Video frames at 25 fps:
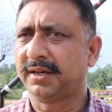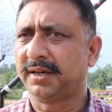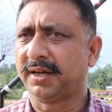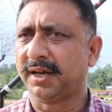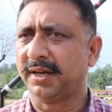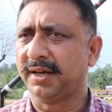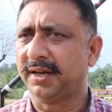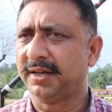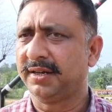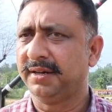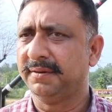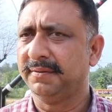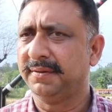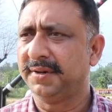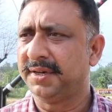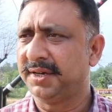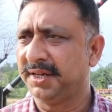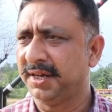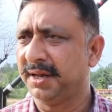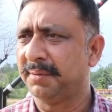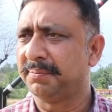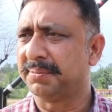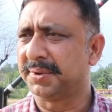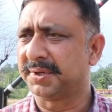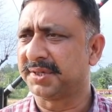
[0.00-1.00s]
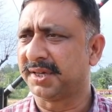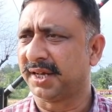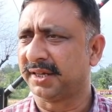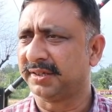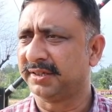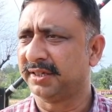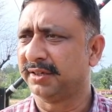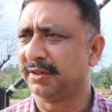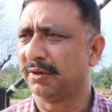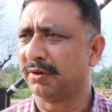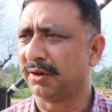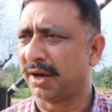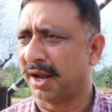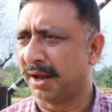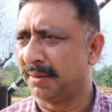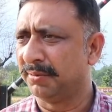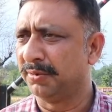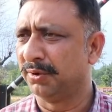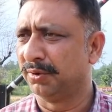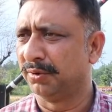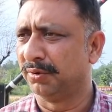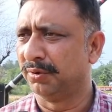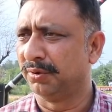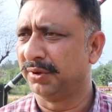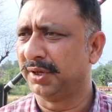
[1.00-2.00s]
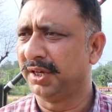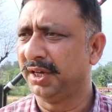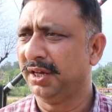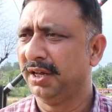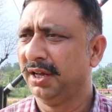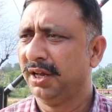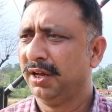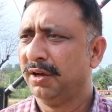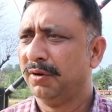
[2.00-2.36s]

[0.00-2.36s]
कनेक्टिविटी है प्रशासन और आम लोगों की